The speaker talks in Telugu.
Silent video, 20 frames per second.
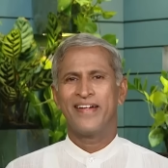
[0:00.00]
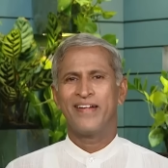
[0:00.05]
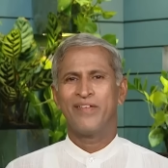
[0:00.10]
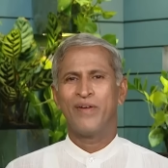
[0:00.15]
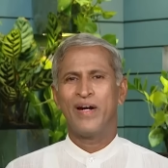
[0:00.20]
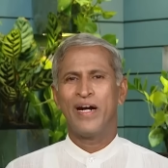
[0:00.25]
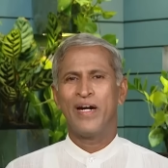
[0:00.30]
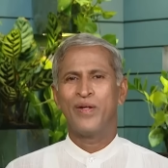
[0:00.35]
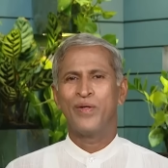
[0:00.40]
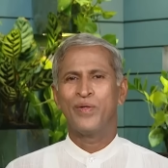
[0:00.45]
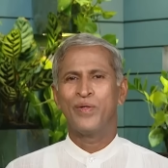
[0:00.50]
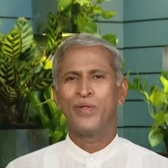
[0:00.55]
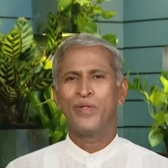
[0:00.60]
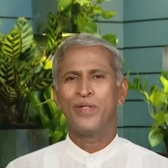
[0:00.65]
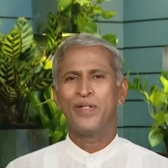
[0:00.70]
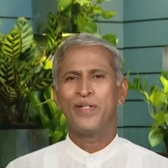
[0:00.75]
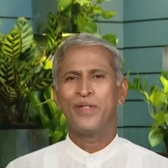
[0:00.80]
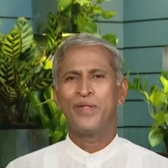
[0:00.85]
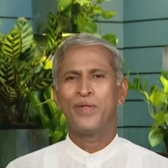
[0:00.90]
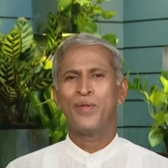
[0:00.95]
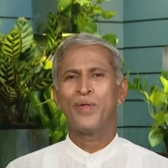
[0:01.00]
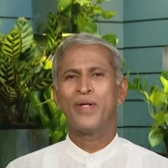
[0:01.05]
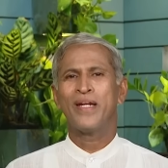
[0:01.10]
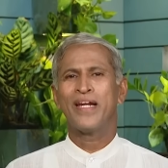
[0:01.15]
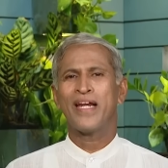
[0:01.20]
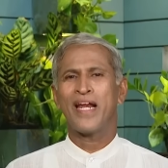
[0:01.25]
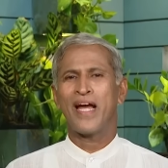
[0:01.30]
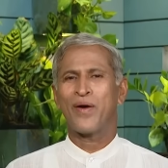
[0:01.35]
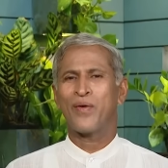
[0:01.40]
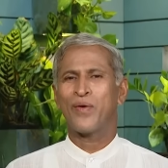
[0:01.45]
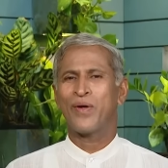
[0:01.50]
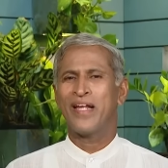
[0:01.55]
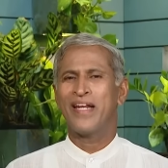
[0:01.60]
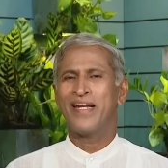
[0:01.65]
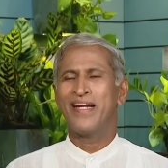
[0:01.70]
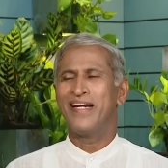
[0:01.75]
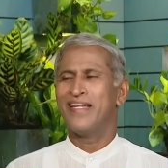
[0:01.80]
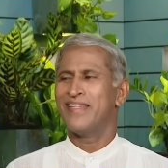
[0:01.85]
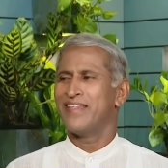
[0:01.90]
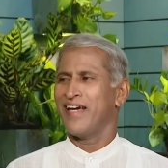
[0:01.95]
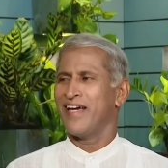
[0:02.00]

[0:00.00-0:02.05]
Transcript: అంటే వాళ్ళు యూరిన్ రాకుండా నీళ్లు